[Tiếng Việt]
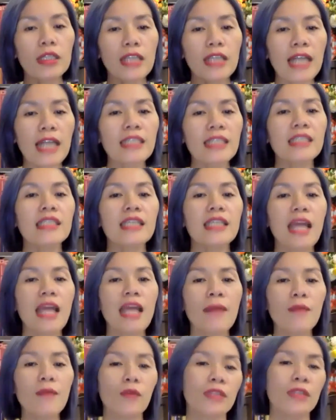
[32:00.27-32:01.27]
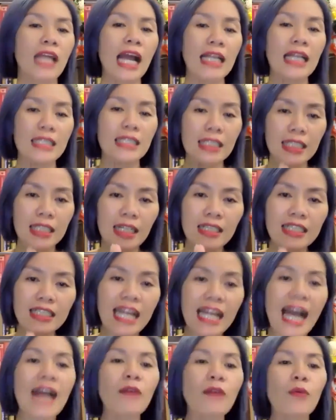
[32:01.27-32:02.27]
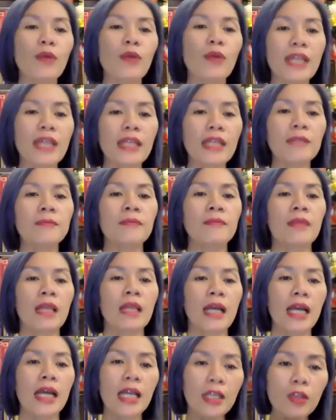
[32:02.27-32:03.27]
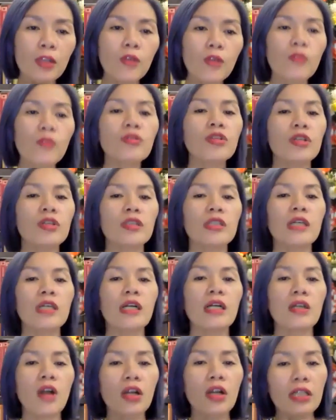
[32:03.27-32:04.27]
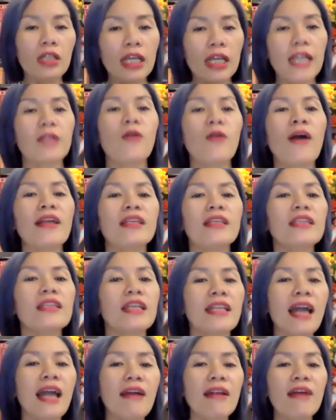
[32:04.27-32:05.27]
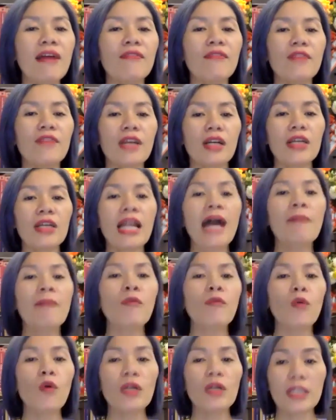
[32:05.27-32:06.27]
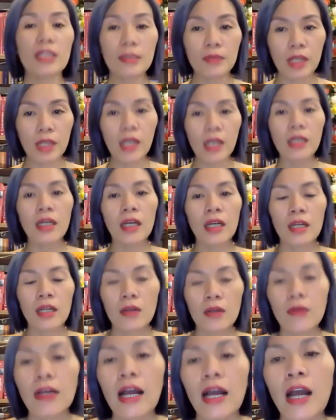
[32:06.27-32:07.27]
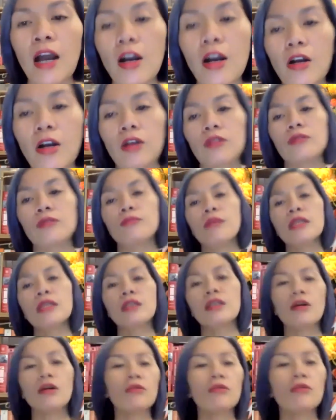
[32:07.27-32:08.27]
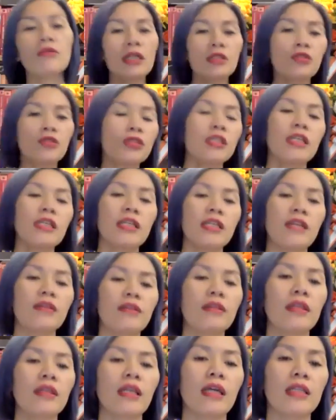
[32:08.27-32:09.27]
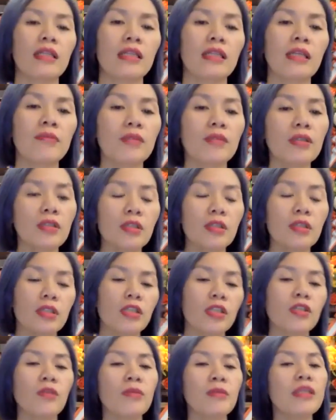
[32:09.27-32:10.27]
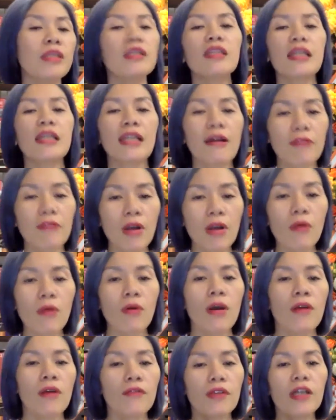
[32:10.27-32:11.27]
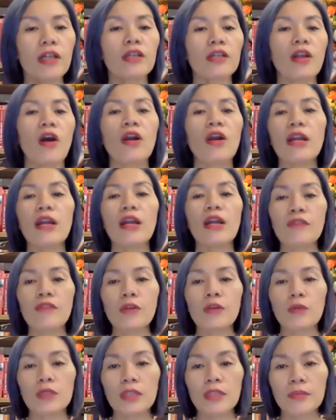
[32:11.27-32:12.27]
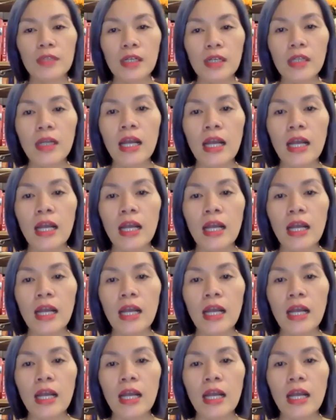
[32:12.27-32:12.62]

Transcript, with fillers: anh chị em chúng ta chỉ cần ra quyết định, hình dung tưởng tượng, còn kết quả như thế nào là việc làm của tiềm thức, đúng không ạ? Mình không cần suy nghĩ đến à, tiềm thức thực thi cho mình như thế nào đâu, việc đó là việc của tiềm thức.